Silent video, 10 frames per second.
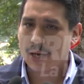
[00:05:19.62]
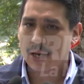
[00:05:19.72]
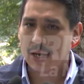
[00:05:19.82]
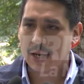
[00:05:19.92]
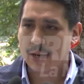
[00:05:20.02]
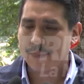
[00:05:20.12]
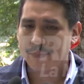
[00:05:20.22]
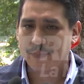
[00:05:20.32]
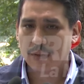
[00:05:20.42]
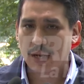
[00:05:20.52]
eh,
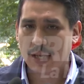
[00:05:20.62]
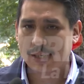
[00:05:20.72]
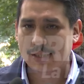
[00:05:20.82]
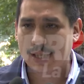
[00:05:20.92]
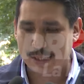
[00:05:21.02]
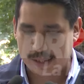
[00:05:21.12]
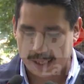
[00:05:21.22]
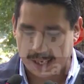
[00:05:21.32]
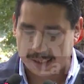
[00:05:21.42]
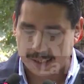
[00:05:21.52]
las
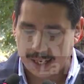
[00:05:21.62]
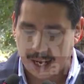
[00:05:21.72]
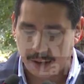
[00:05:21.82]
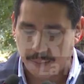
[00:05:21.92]
estadísticas en algo